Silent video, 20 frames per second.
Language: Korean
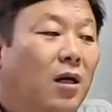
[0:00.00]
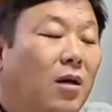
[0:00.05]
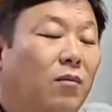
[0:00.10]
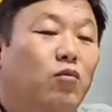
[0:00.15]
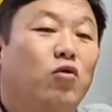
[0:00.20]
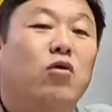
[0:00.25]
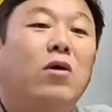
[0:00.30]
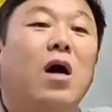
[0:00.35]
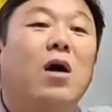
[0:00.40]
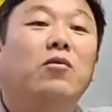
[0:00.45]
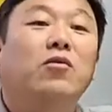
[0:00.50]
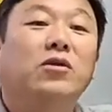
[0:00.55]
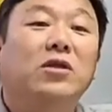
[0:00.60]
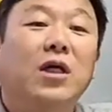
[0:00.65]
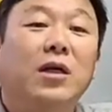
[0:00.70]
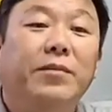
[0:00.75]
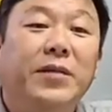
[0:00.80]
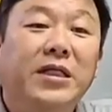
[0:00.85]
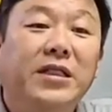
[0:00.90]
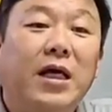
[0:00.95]
물가 문제,
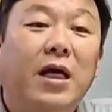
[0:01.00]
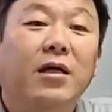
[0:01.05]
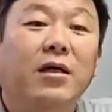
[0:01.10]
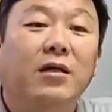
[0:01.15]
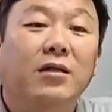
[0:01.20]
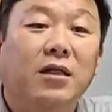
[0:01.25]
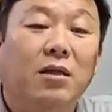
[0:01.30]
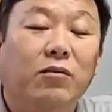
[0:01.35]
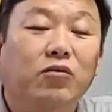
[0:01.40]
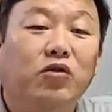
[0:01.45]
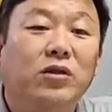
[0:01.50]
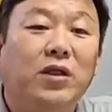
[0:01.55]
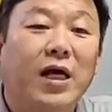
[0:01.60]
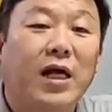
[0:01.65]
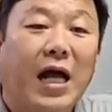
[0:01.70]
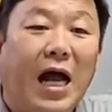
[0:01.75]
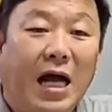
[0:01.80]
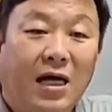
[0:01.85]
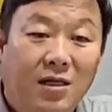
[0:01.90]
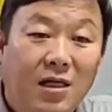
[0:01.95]
민생 경제 문제에
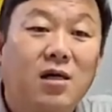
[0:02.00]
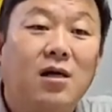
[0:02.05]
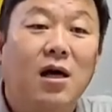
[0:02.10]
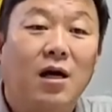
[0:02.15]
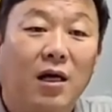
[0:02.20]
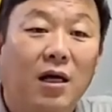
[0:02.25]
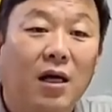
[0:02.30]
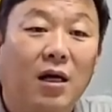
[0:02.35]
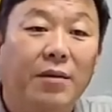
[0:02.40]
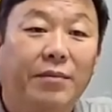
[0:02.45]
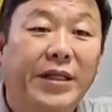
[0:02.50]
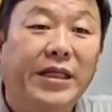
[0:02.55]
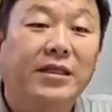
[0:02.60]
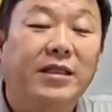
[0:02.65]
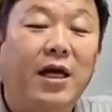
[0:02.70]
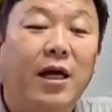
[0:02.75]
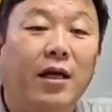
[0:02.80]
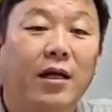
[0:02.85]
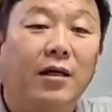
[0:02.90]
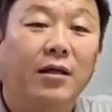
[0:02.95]
강력하게
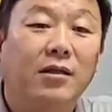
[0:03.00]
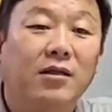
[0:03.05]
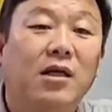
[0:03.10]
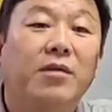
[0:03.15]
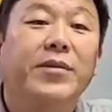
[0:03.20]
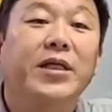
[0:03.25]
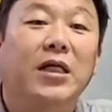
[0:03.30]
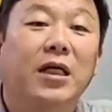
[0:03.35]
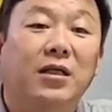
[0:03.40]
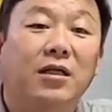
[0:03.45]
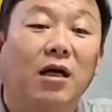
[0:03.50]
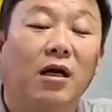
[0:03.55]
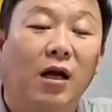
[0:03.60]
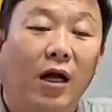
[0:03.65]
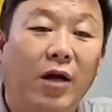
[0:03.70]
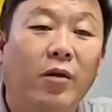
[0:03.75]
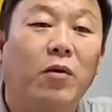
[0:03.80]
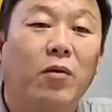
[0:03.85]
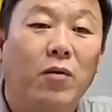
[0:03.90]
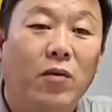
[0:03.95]
민생 서민 대책을
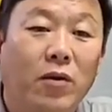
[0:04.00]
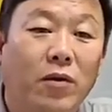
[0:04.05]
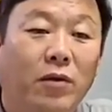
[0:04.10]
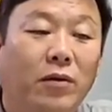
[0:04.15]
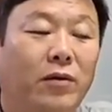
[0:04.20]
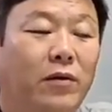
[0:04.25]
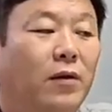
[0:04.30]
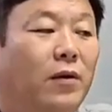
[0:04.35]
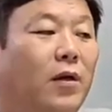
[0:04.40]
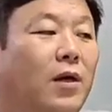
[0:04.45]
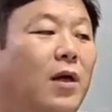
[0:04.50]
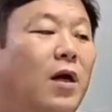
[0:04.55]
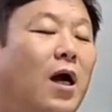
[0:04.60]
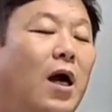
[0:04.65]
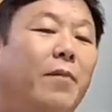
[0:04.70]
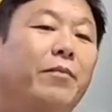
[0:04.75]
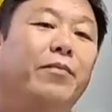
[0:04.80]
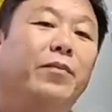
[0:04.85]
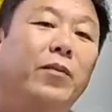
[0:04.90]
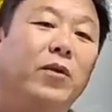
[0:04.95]
내놓고요.
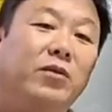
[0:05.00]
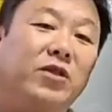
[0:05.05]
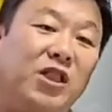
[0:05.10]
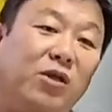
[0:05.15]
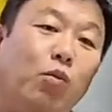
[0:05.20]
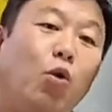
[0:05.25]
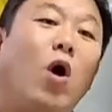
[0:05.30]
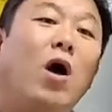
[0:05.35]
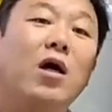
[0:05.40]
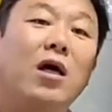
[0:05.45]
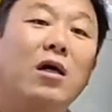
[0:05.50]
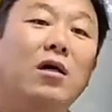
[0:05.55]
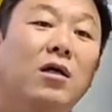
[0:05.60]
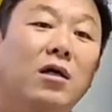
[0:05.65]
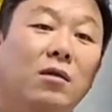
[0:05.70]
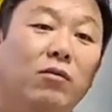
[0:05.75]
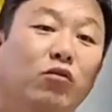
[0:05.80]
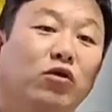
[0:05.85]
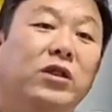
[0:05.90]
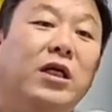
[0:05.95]
한, 집요하게
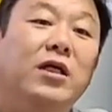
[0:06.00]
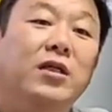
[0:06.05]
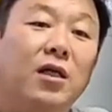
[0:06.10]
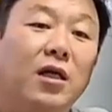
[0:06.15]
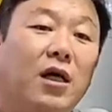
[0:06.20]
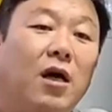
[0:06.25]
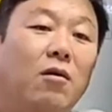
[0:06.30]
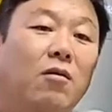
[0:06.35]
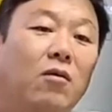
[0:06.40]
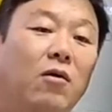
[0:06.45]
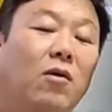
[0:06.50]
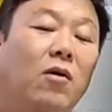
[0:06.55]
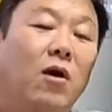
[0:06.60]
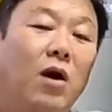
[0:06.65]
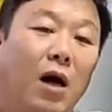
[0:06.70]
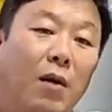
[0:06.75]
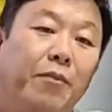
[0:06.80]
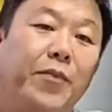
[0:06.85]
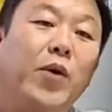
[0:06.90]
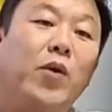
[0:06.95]
그걸 문제 제기하고요.
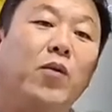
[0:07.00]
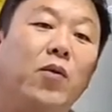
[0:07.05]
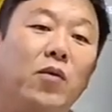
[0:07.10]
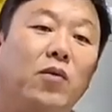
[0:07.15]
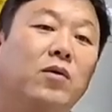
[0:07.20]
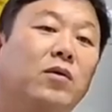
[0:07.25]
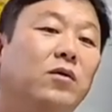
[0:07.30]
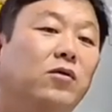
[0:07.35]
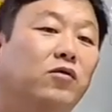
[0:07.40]
한편으로는